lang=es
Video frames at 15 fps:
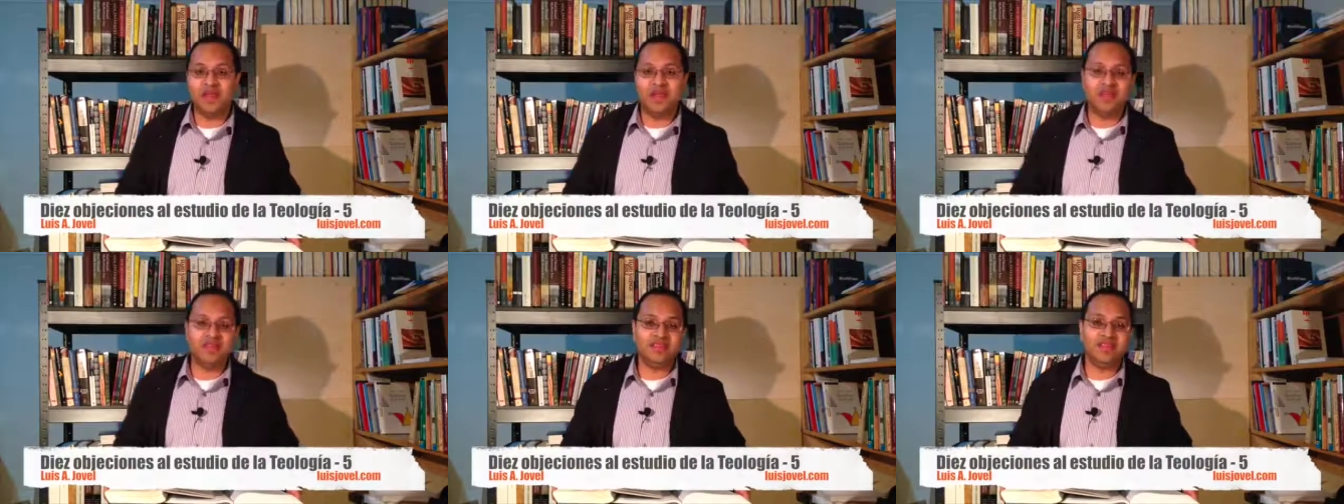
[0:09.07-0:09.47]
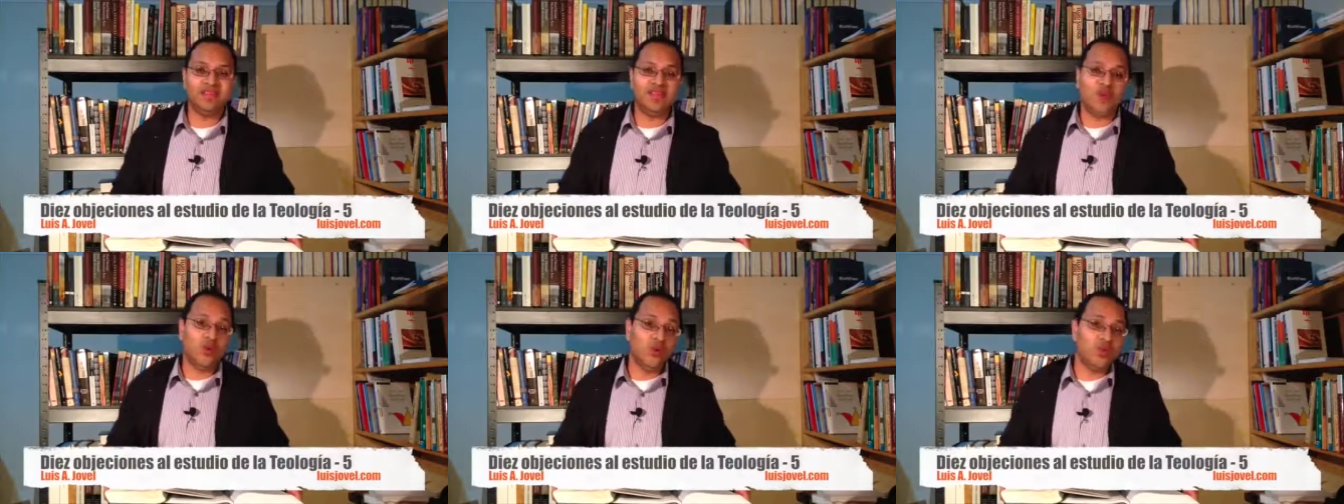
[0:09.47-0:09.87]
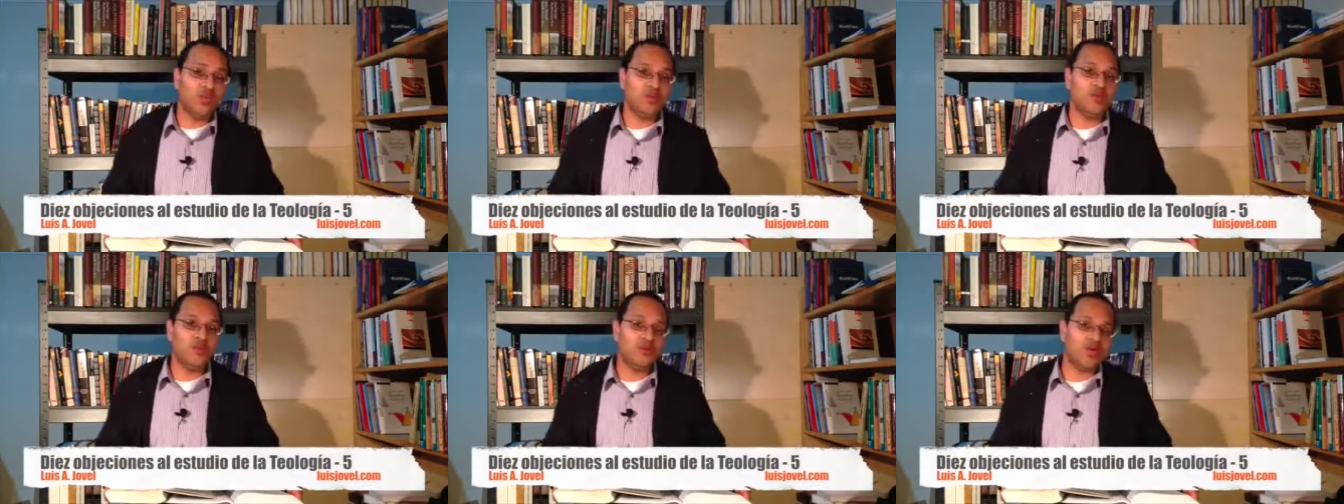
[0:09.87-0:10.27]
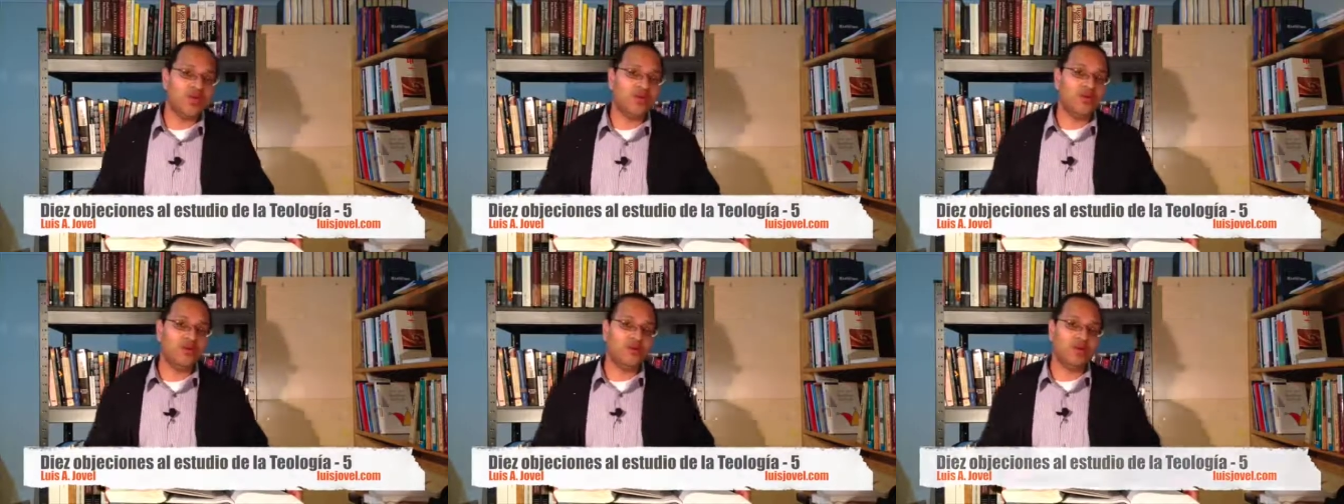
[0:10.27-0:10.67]
Este es el último
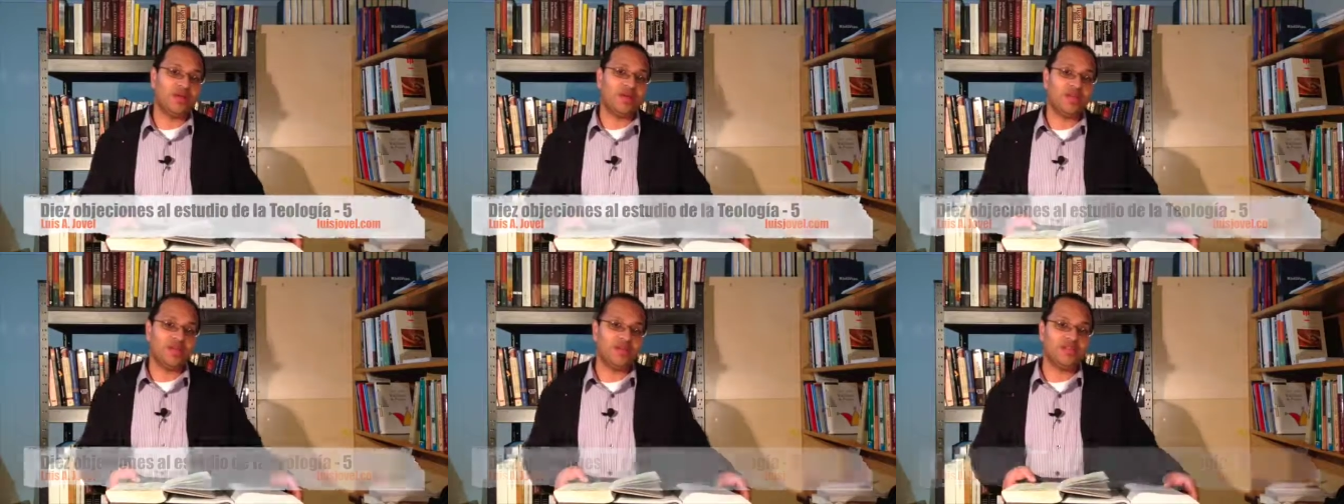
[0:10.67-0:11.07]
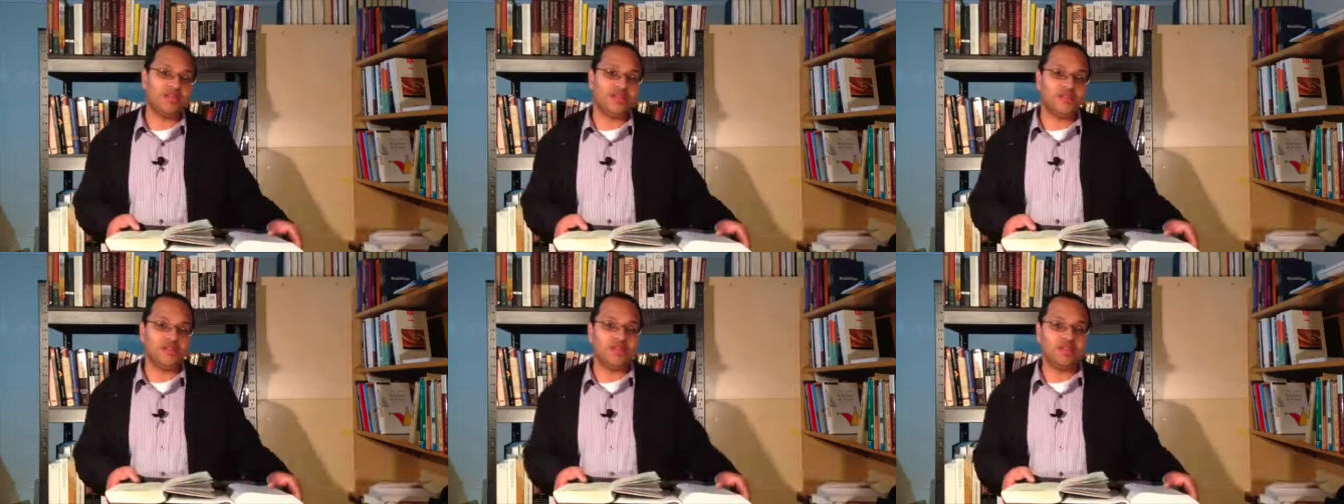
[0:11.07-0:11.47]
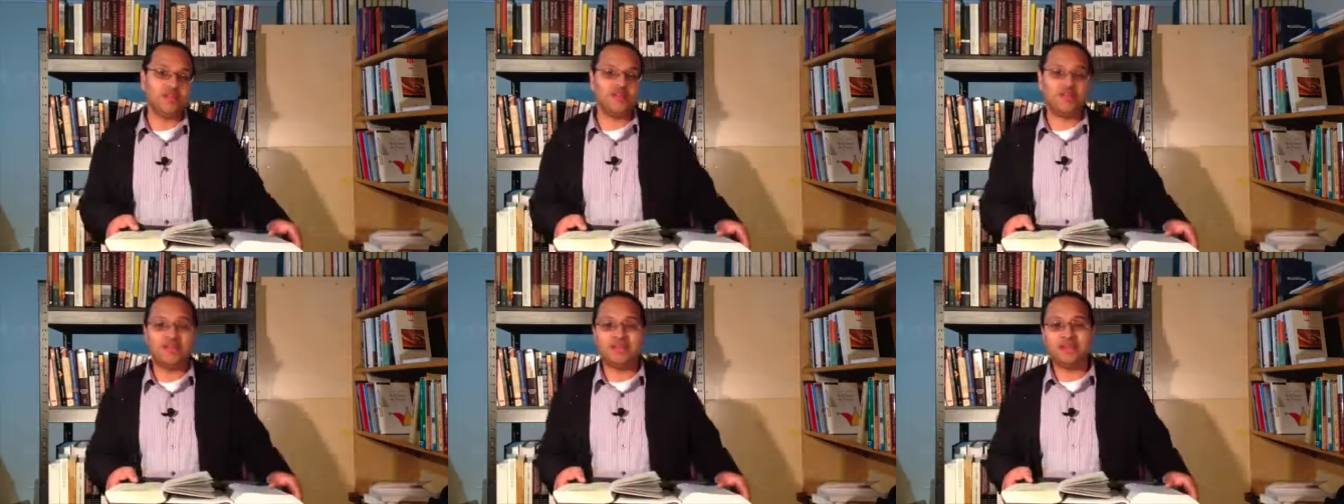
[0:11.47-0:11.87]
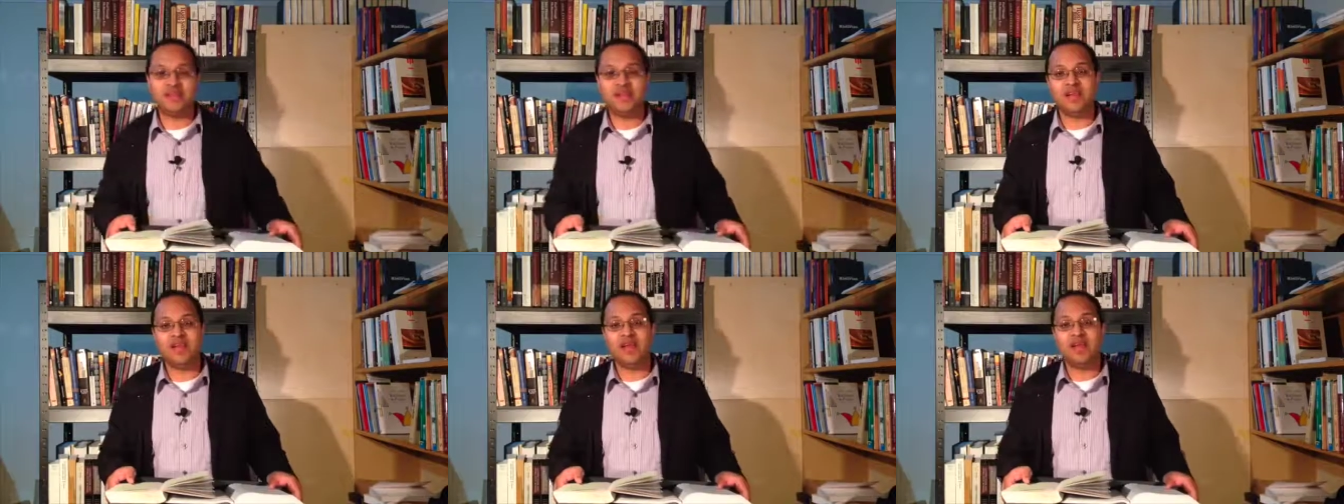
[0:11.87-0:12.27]
video que he estado haciendo en la
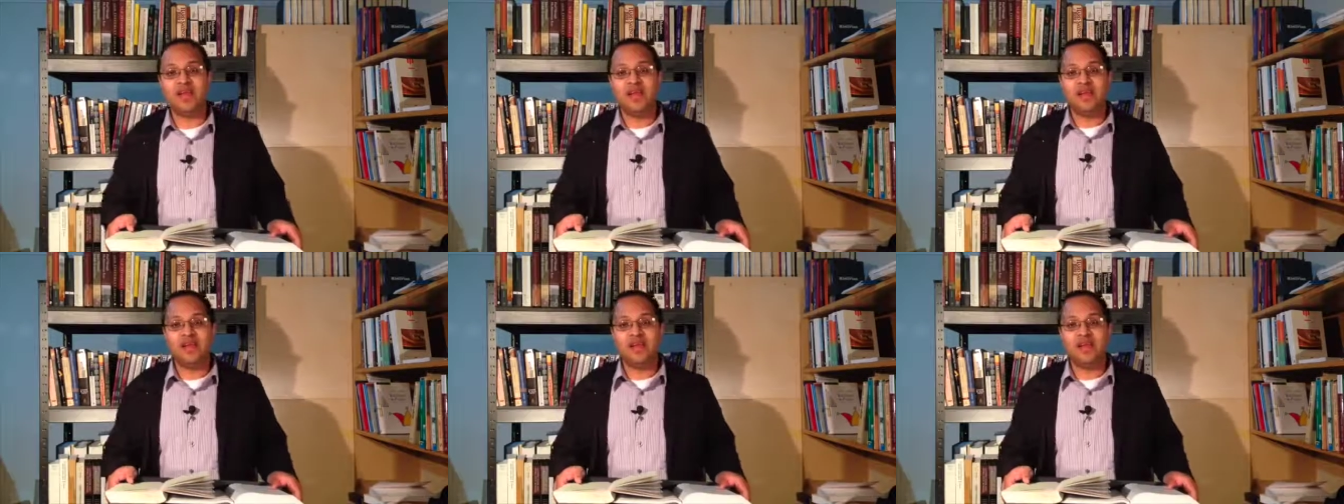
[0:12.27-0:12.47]
serie